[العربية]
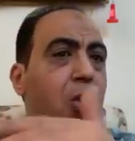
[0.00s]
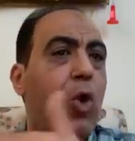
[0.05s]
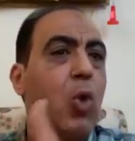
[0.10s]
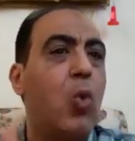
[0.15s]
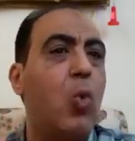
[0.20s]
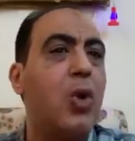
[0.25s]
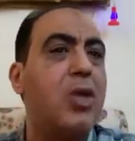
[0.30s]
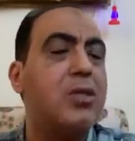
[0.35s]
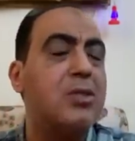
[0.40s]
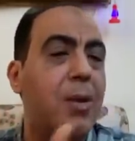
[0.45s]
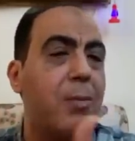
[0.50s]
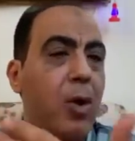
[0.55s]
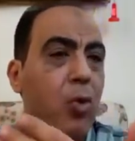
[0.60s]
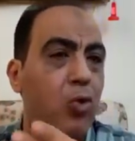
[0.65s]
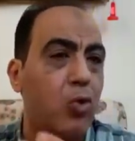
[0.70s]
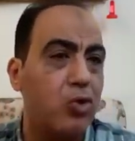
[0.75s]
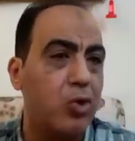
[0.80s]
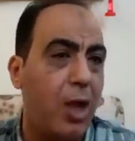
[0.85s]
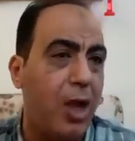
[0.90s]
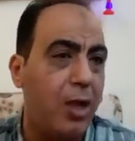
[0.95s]
وانت
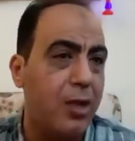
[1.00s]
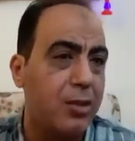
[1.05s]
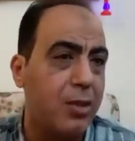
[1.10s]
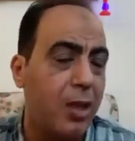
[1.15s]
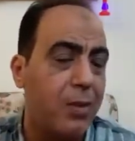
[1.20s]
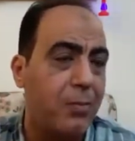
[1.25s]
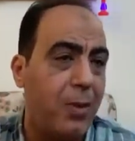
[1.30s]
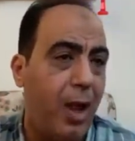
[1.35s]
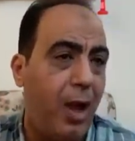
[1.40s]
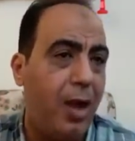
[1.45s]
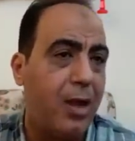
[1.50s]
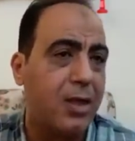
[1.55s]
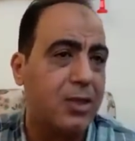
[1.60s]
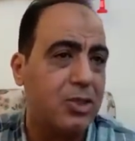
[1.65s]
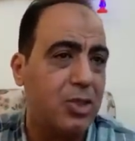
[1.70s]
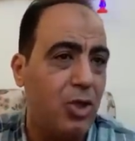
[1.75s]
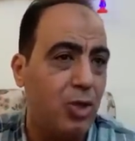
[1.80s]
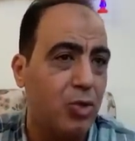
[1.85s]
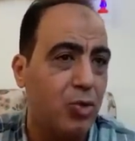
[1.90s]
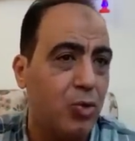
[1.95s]
موجود ايضا مع
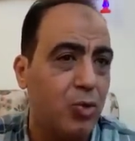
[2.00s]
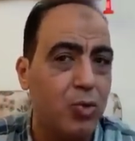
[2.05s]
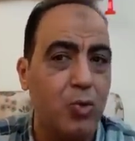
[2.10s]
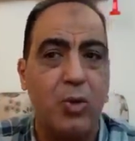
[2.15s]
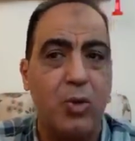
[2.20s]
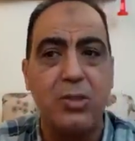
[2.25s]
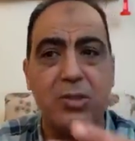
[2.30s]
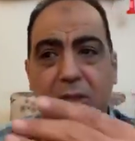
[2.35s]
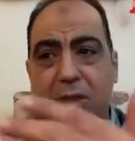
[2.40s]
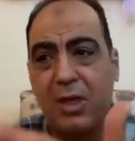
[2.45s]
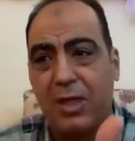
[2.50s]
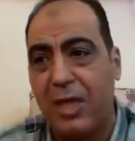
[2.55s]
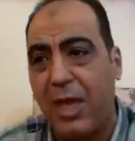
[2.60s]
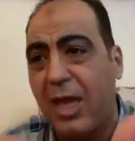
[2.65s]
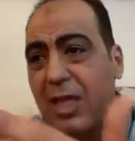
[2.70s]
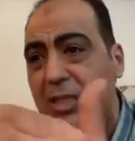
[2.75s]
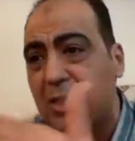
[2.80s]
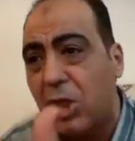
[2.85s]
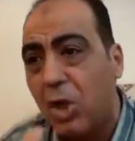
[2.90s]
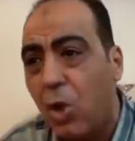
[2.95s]
حرس الحدود وخسر
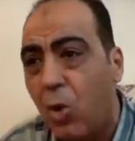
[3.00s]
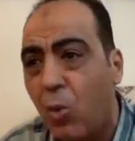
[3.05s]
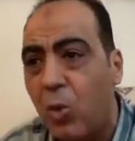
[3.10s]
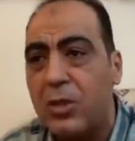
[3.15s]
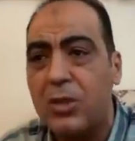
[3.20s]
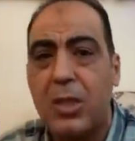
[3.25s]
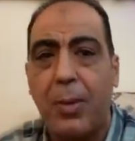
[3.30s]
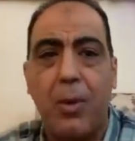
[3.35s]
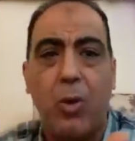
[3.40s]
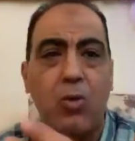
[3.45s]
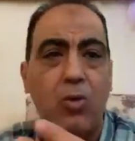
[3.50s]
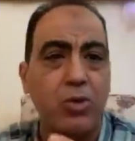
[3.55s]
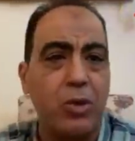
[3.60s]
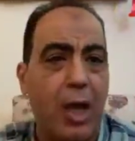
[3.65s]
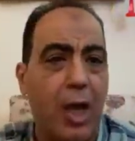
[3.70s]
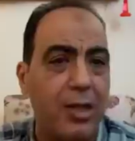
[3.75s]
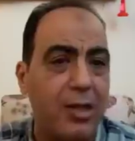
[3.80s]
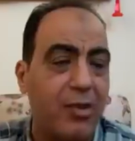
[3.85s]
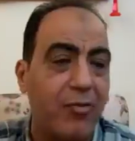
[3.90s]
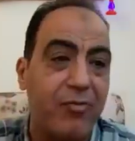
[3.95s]
الكاس وانت موجود
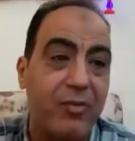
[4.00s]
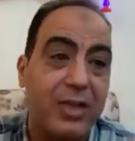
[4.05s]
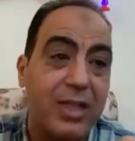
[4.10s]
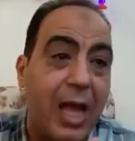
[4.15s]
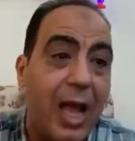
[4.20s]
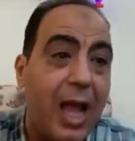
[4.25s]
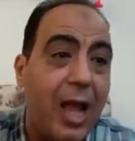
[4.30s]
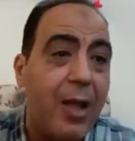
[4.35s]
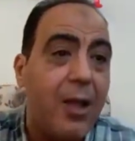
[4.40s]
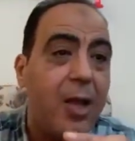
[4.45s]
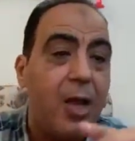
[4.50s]
ايضا فده